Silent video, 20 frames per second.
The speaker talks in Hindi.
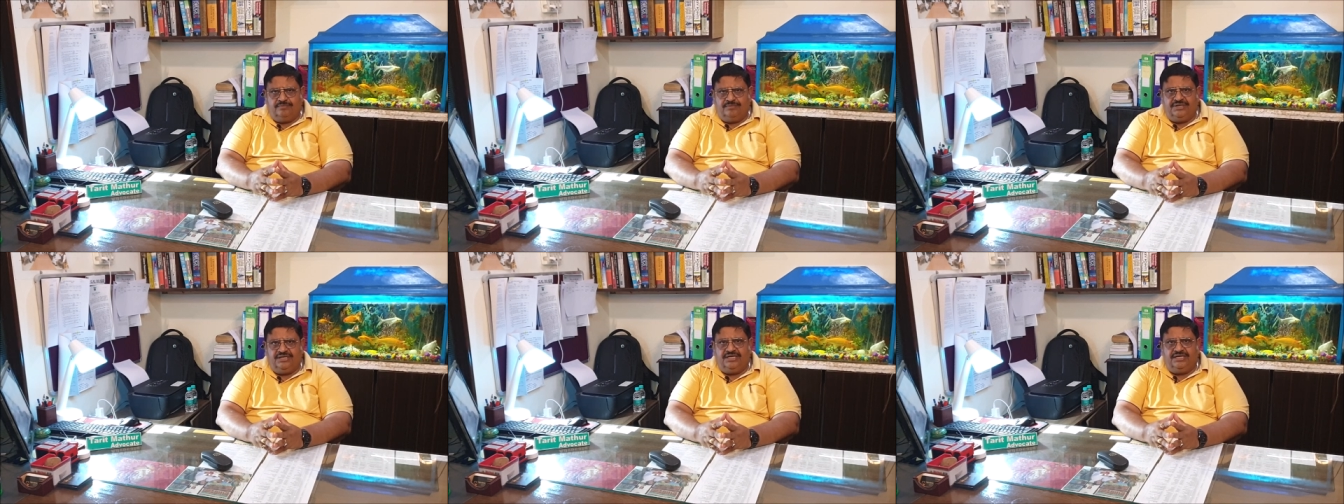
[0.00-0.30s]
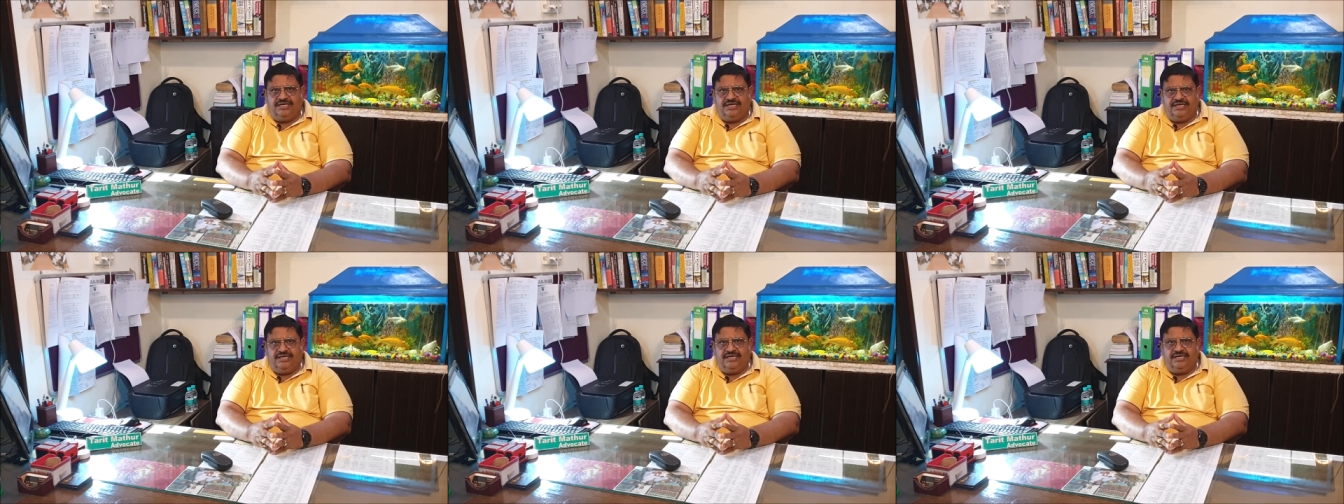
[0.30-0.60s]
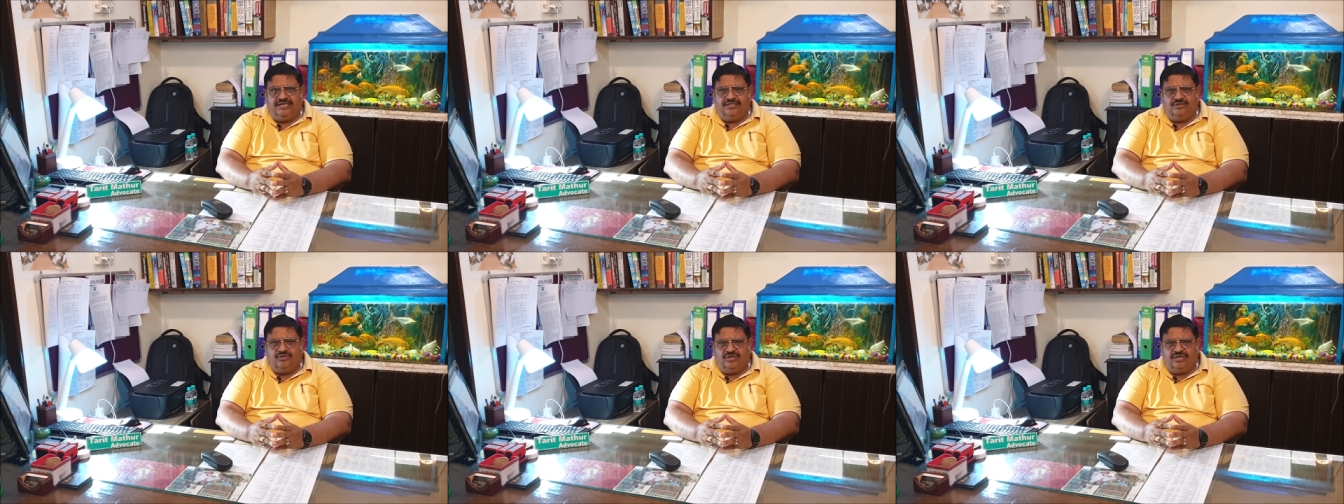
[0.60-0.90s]
बने
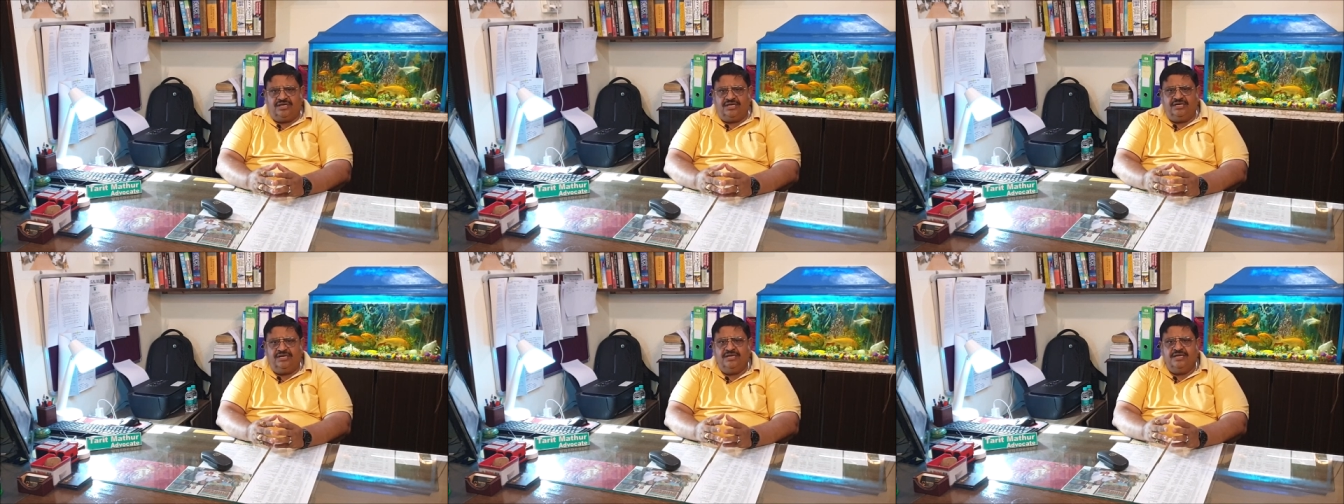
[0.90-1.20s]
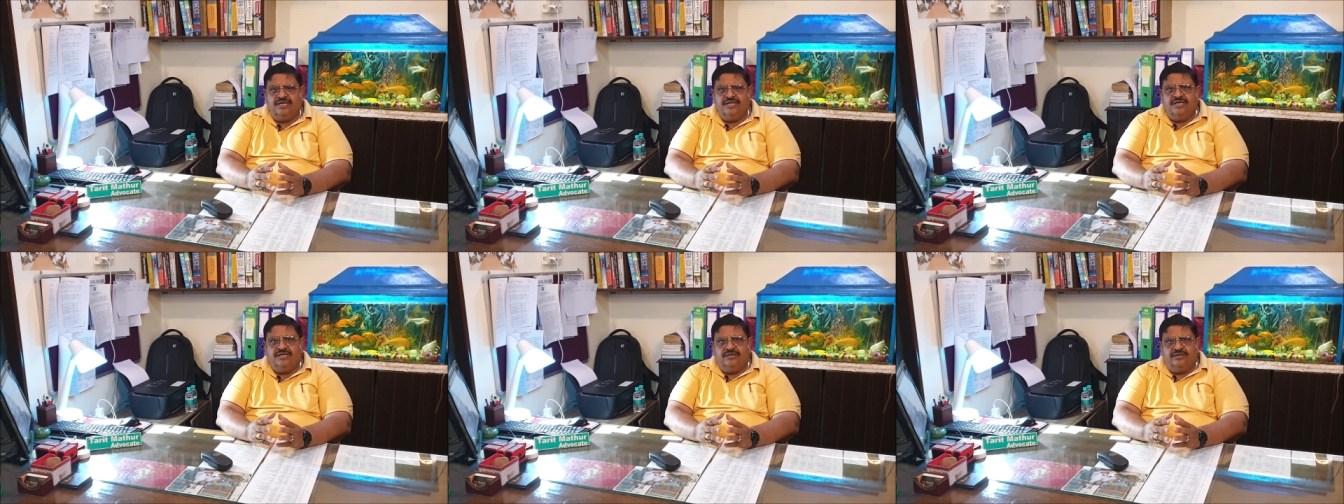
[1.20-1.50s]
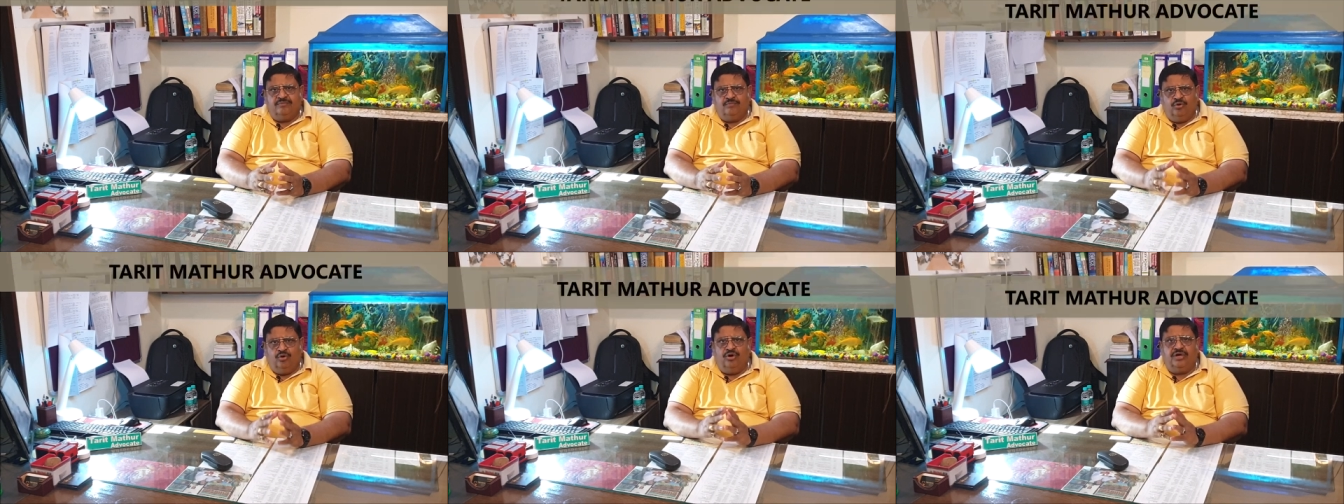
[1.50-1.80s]
रहने के दौरान
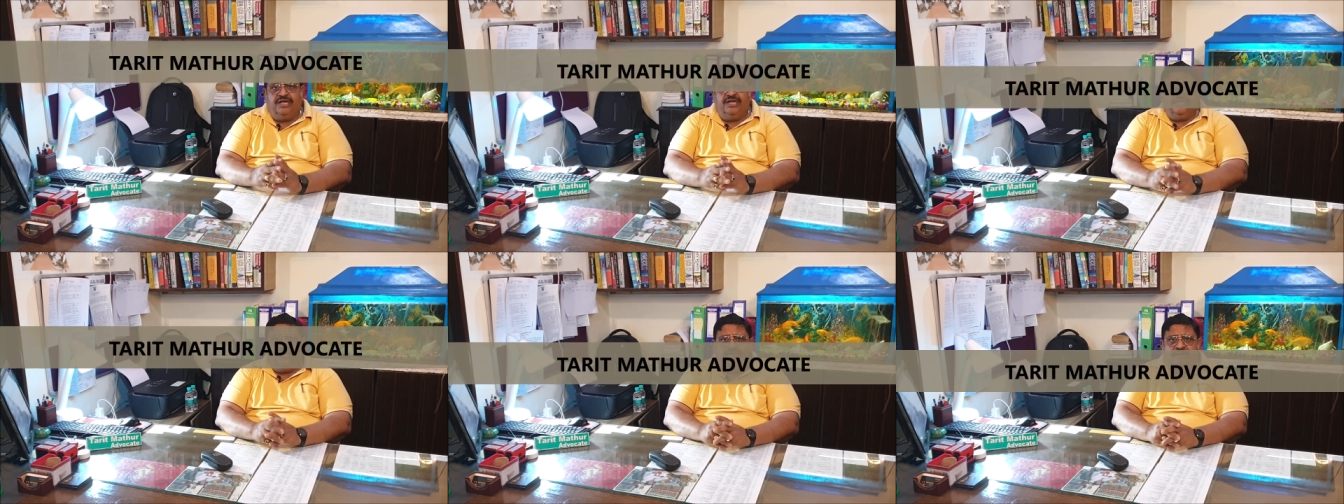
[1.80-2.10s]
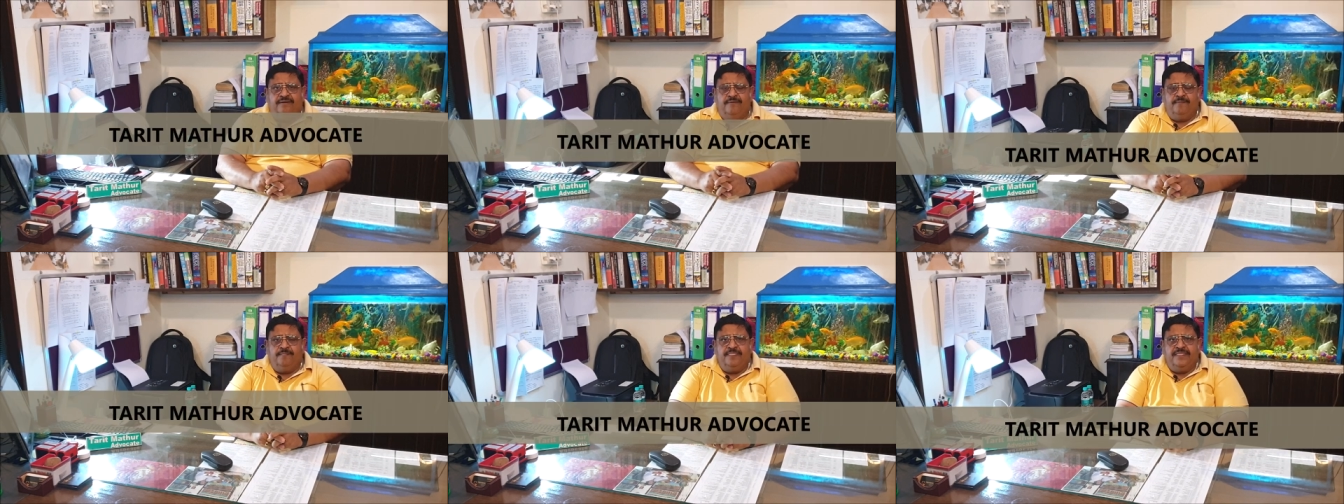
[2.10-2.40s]
भोगे हैं